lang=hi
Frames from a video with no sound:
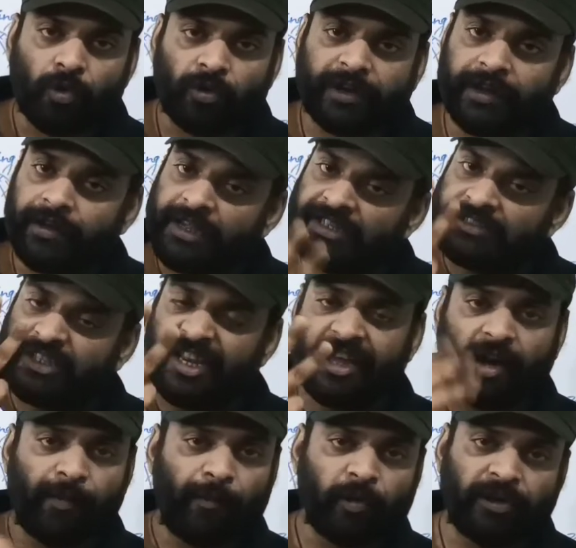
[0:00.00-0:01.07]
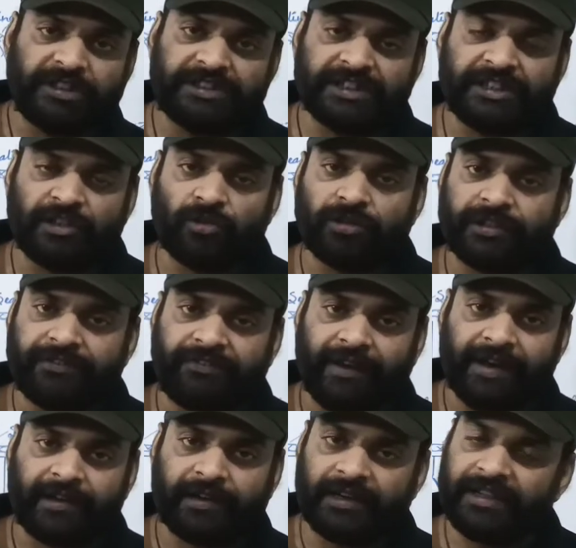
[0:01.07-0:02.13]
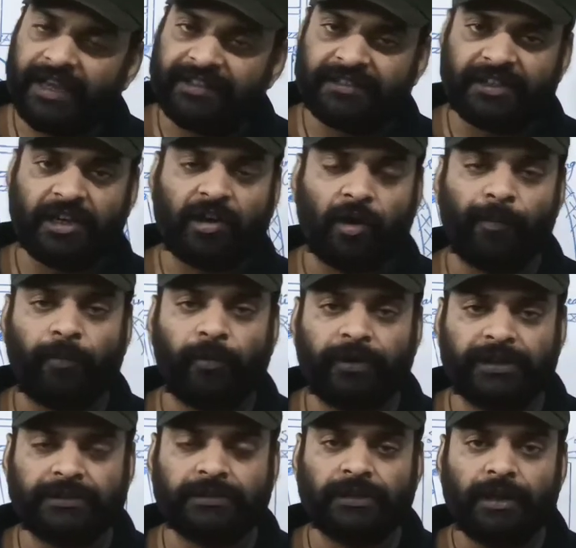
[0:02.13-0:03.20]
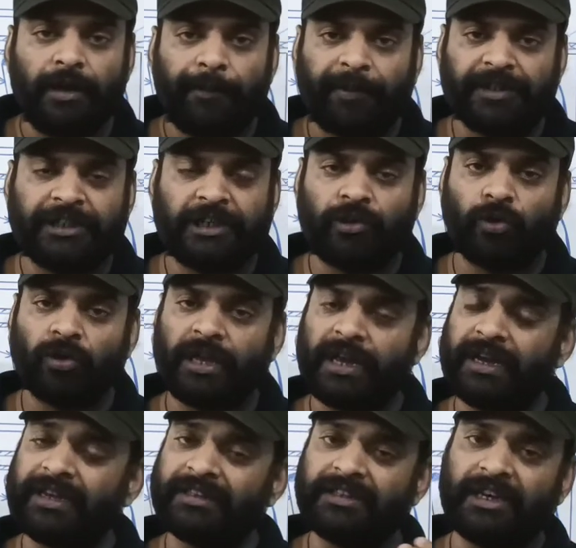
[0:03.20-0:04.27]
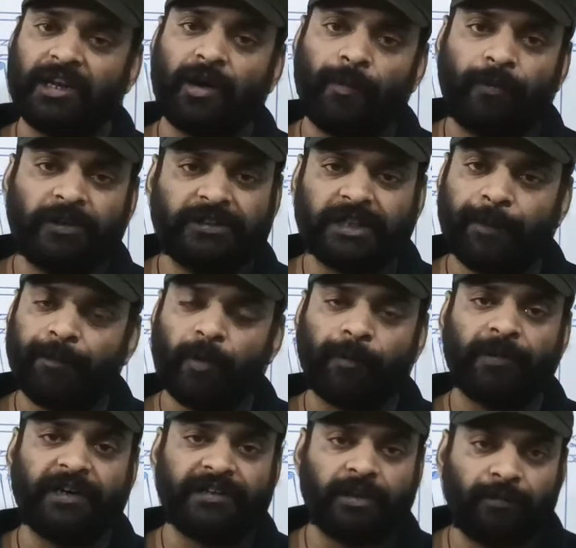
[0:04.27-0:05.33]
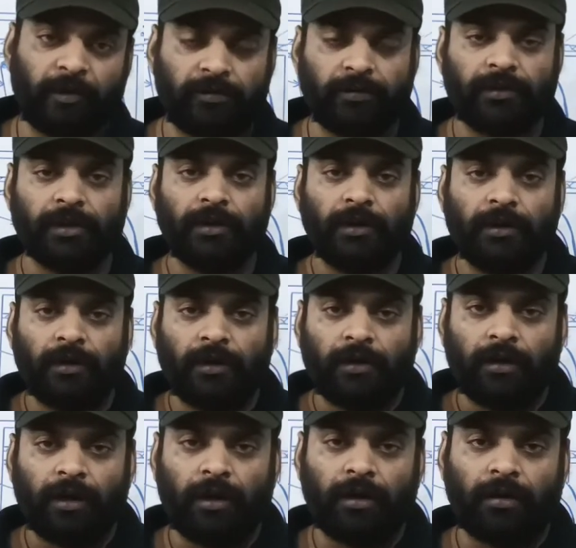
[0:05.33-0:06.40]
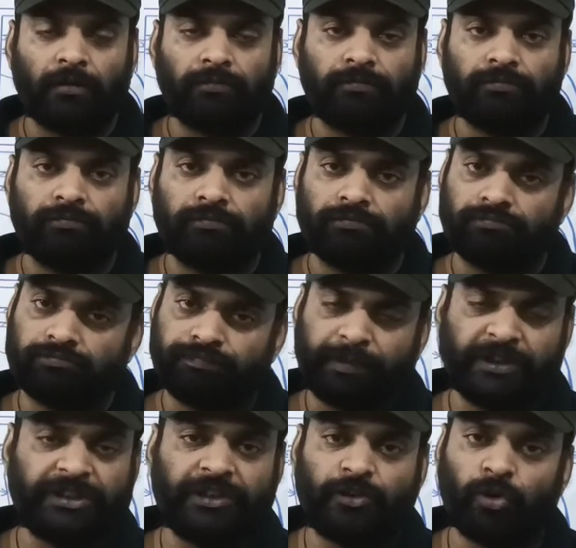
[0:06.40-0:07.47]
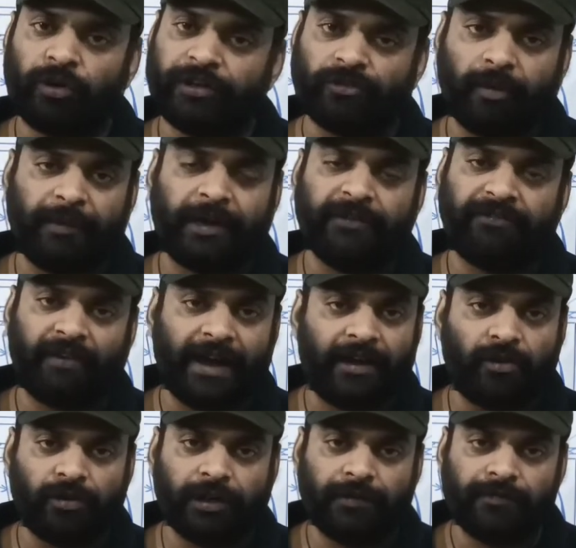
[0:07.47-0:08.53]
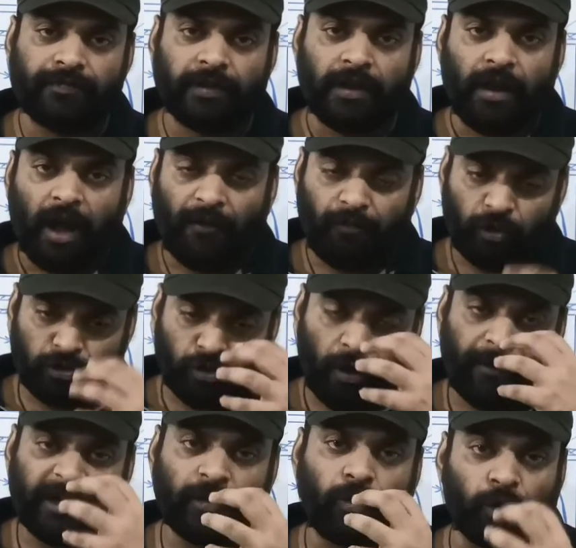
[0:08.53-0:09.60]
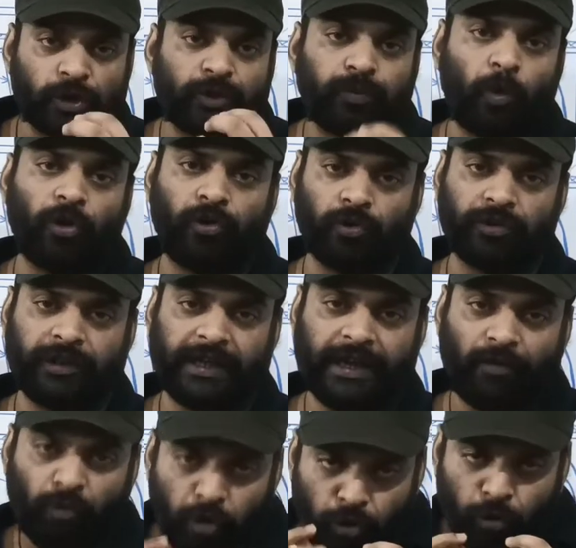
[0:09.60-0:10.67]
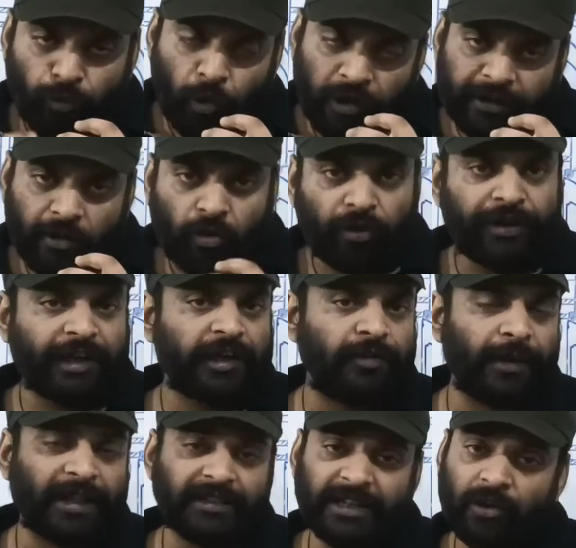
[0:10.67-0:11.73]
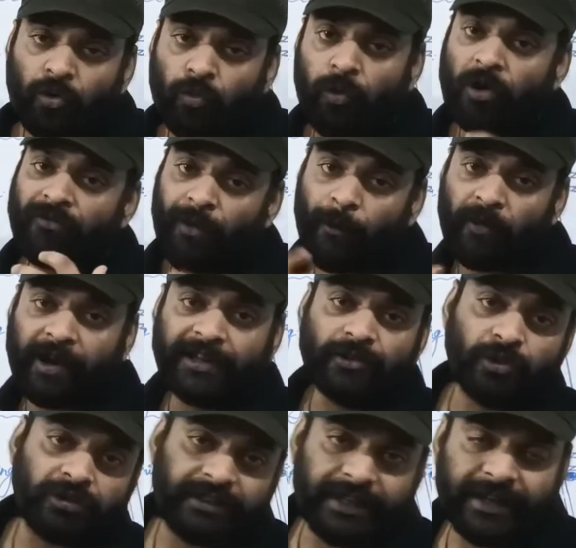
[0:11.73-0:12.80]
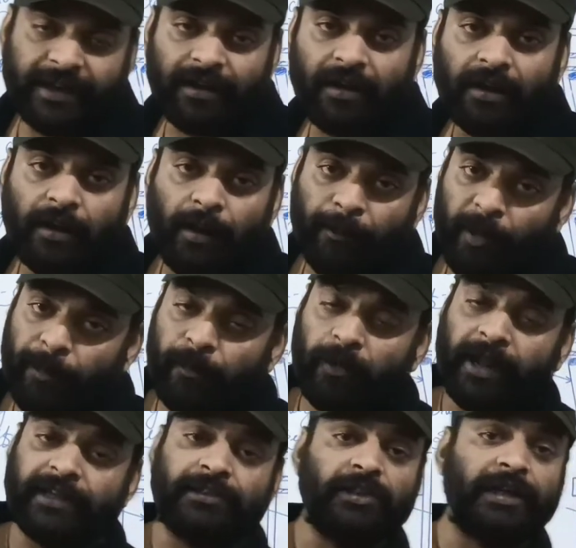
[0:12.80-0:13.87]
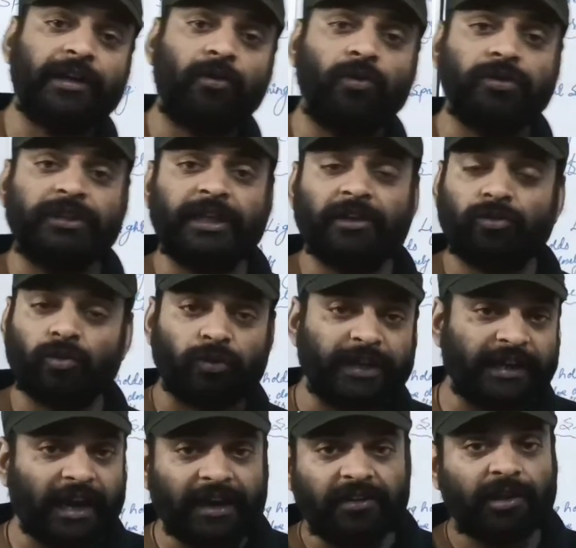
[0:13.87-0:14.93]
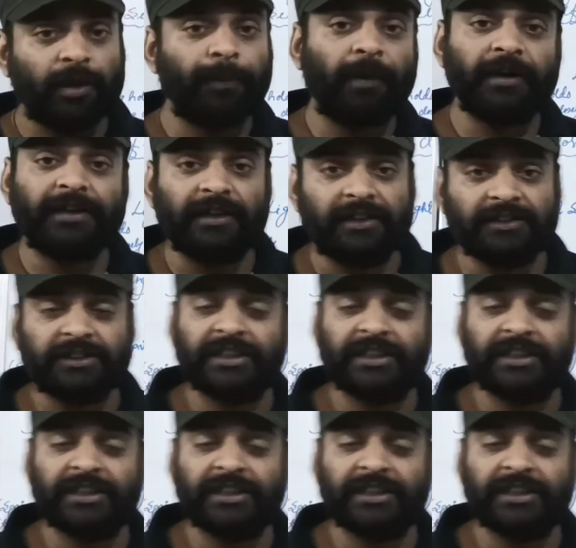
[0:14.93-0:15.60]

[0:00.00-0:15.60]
ओके थ्री कंपोनेंट्स ये होती है फायर के लिए एंड थ्री कंपोनेंट्स प्रेजेंट होगी अगर थ्री कंपोनेंट्स अप्रोप्रिएट अमाउंट प्रेजेंट होगी तो हमारी फायर होगी अब वो जो हमारी हॉटस्पॉट होती है वो लूबोल के कॉन्टेक्ट में आती है लूबोल वेपोराइज होती है वेपोराइज अगर होती है तो ये लाइटर पार्टिकल